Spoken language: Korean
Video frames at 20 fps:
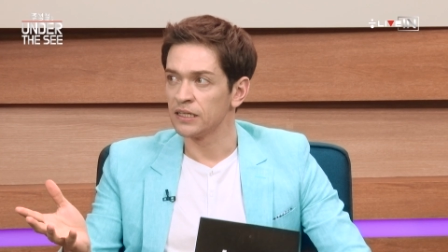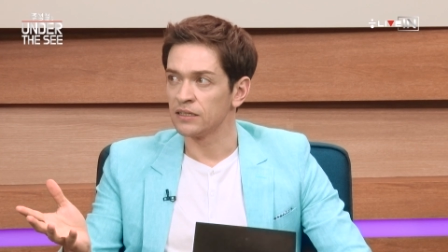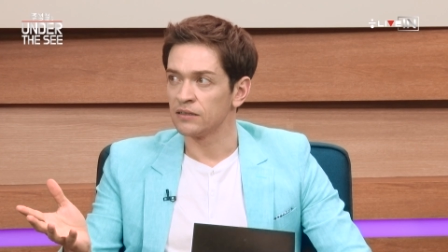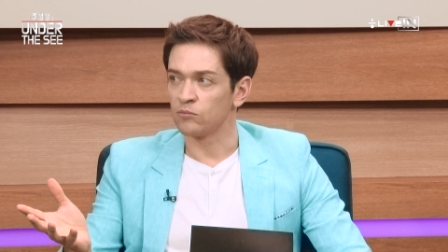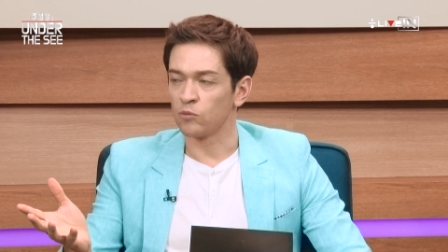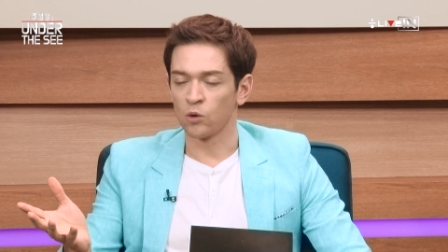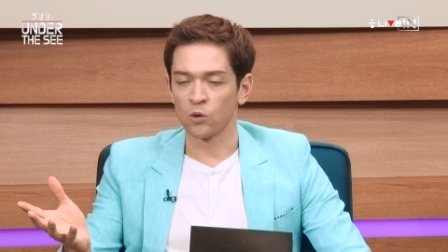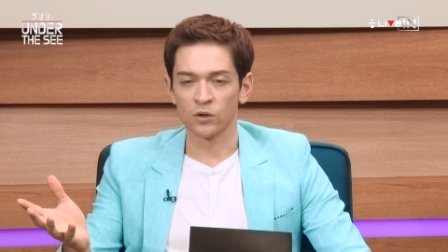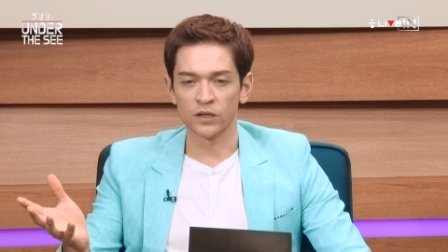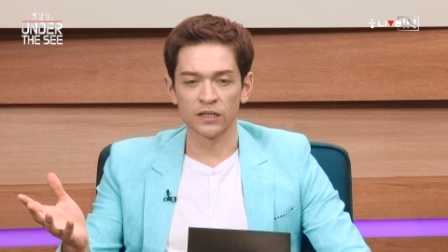
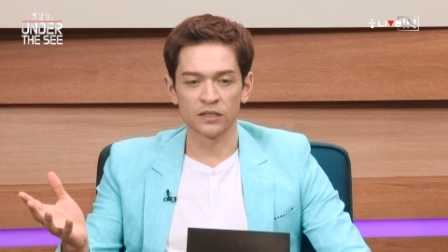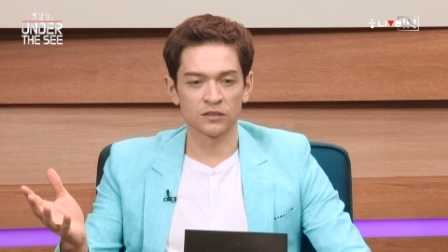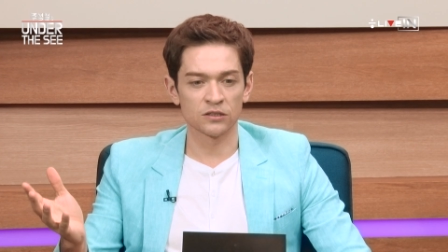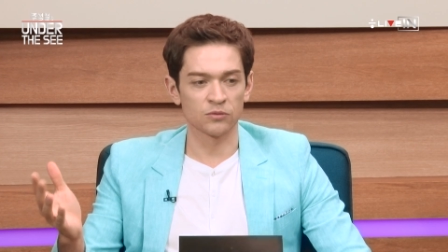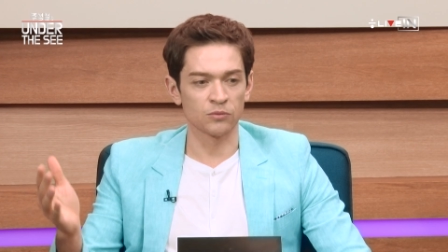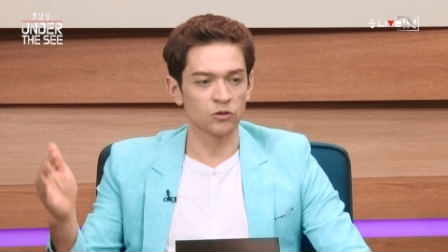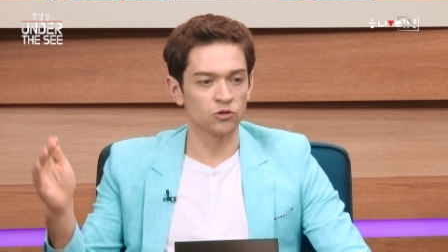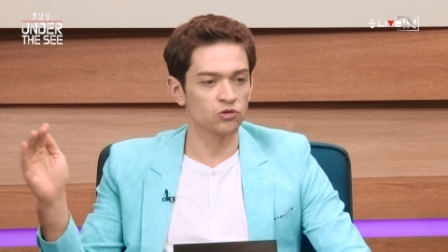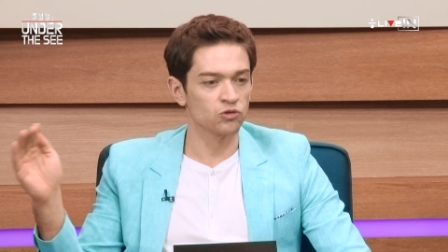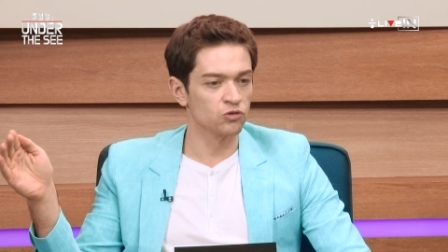뭐 예를
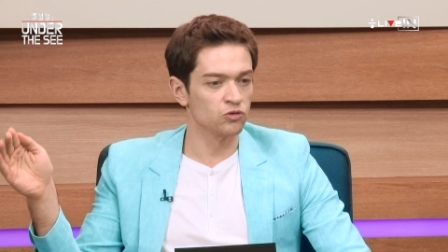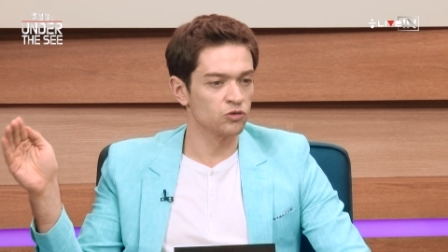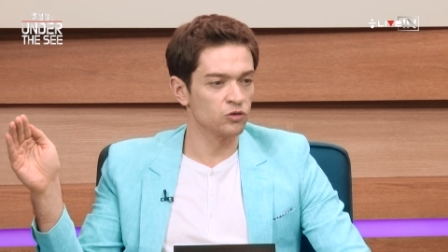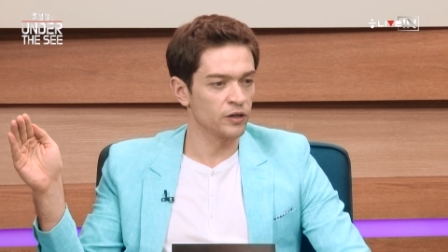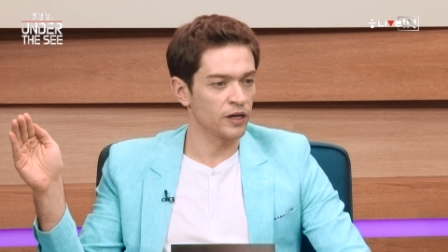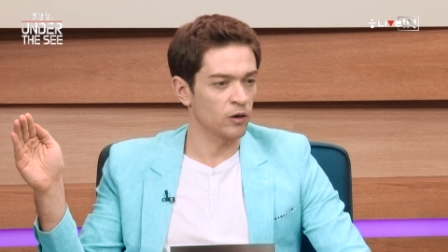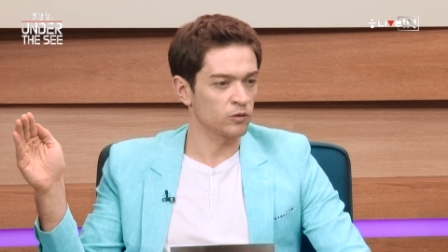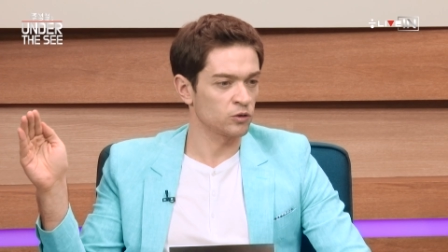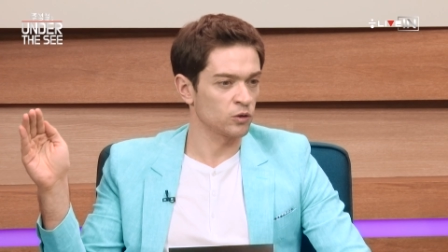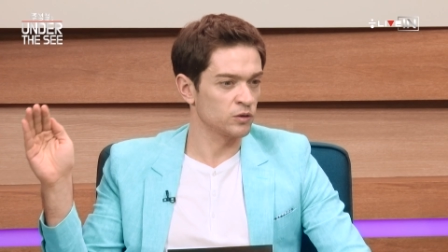들면
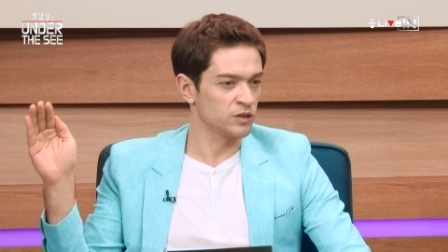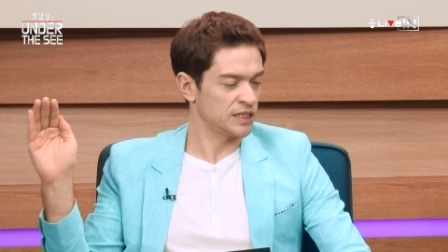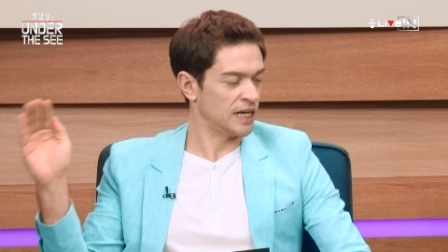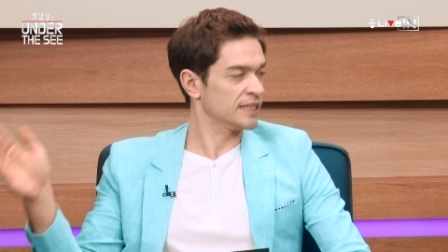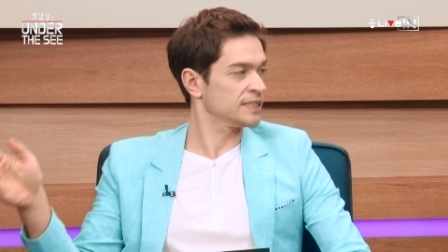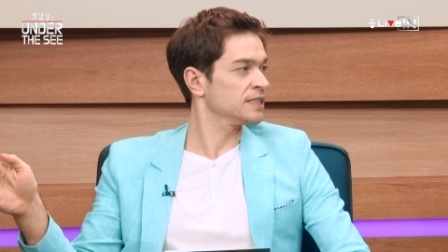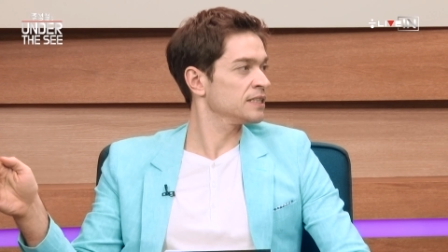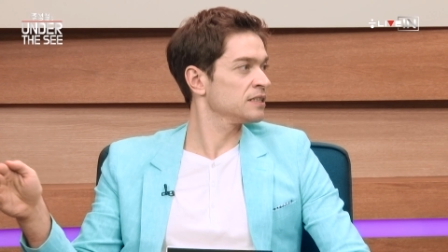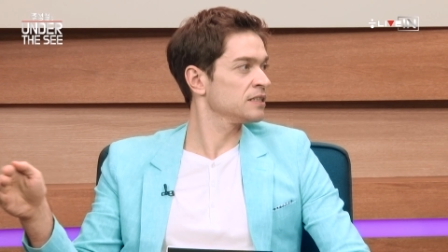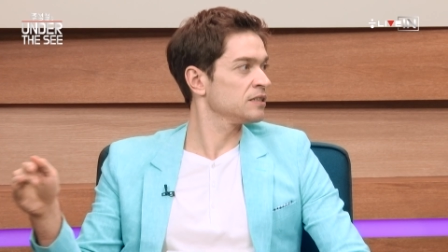누구의 어떤
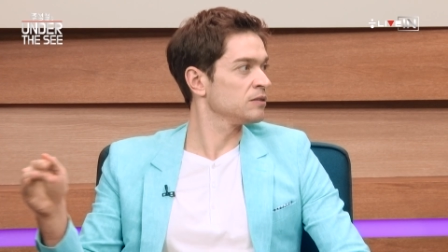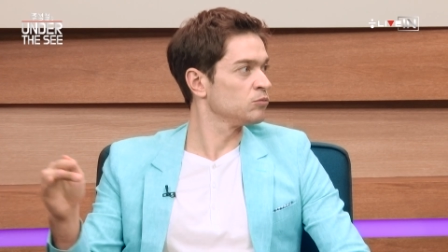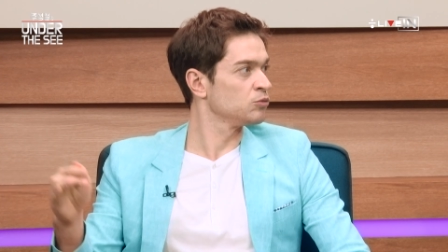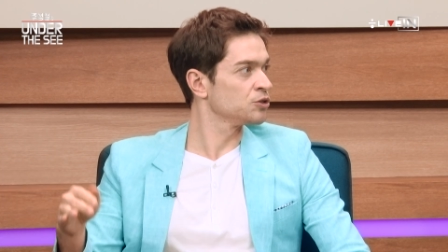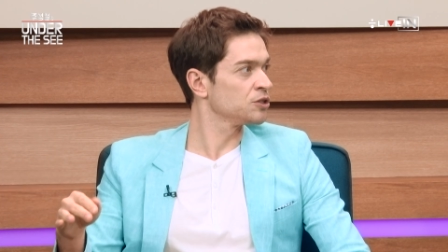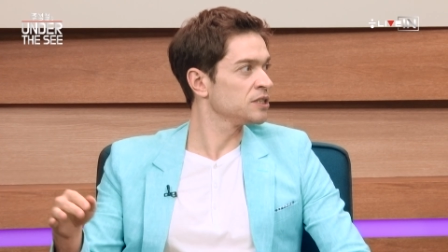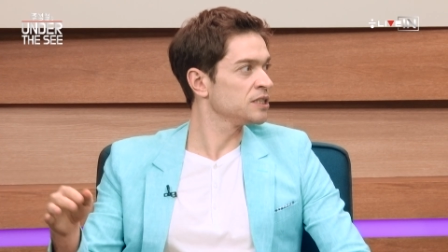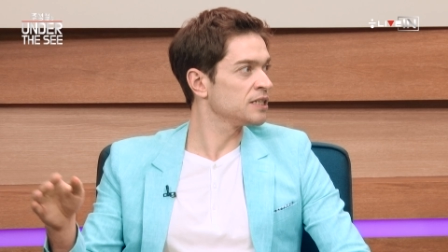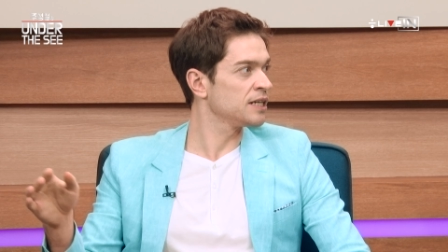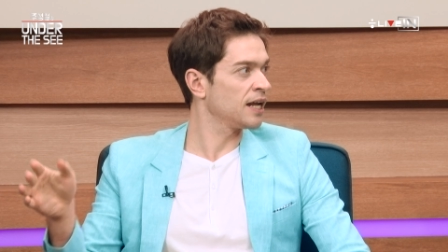자식들이
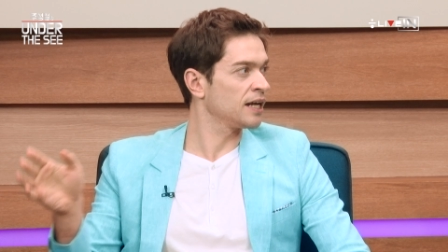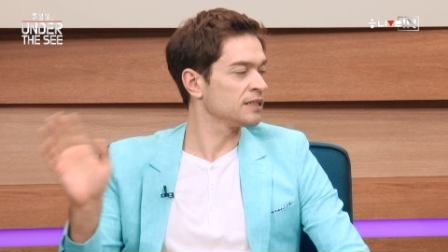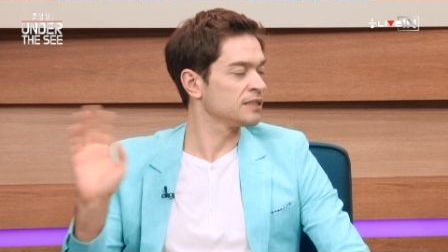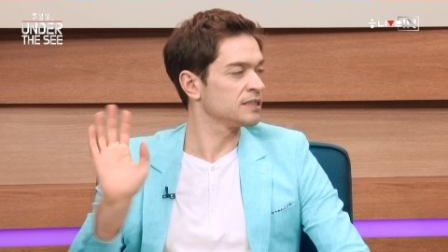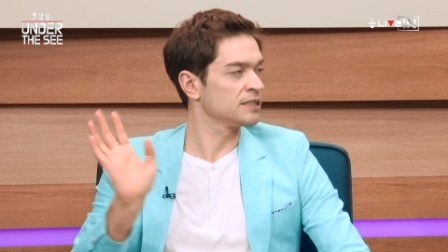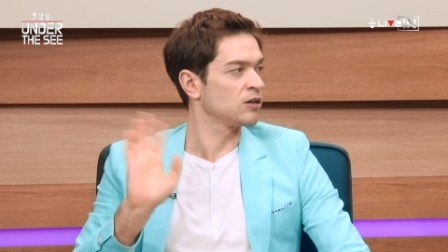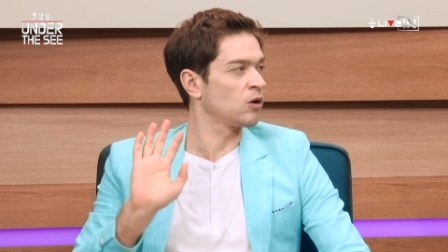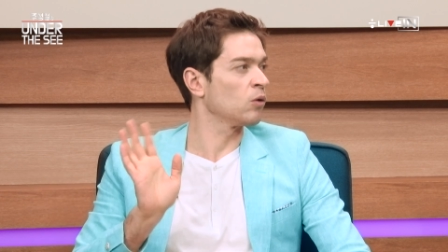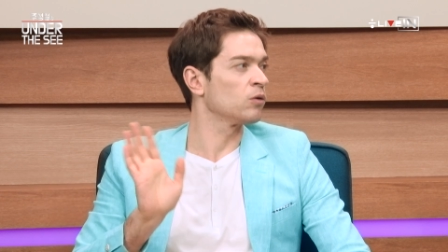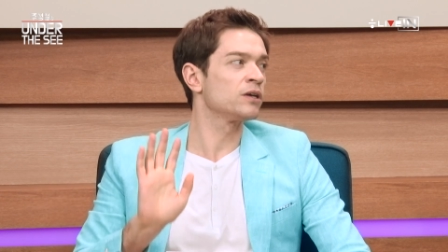무슨 일을
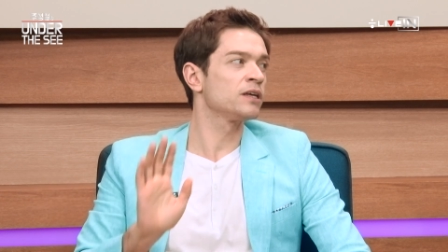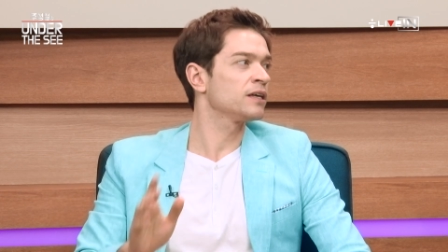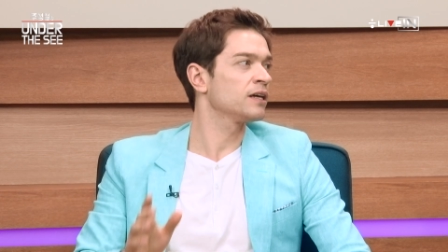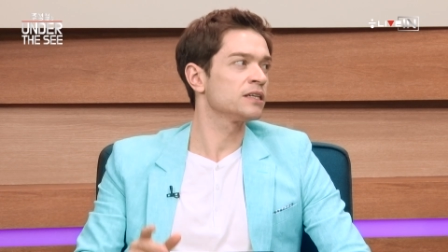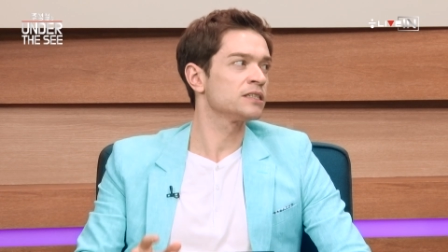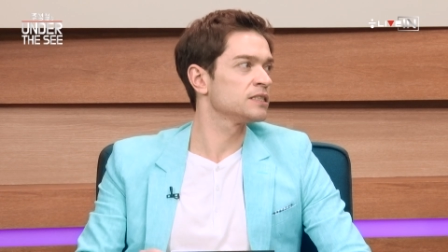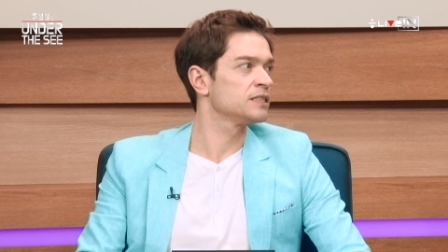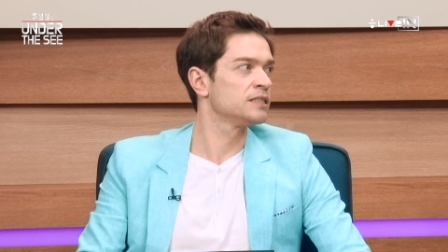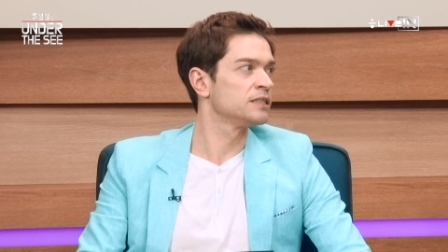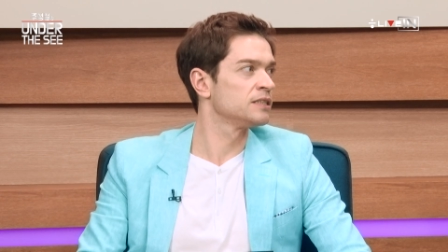하는지 거기까지는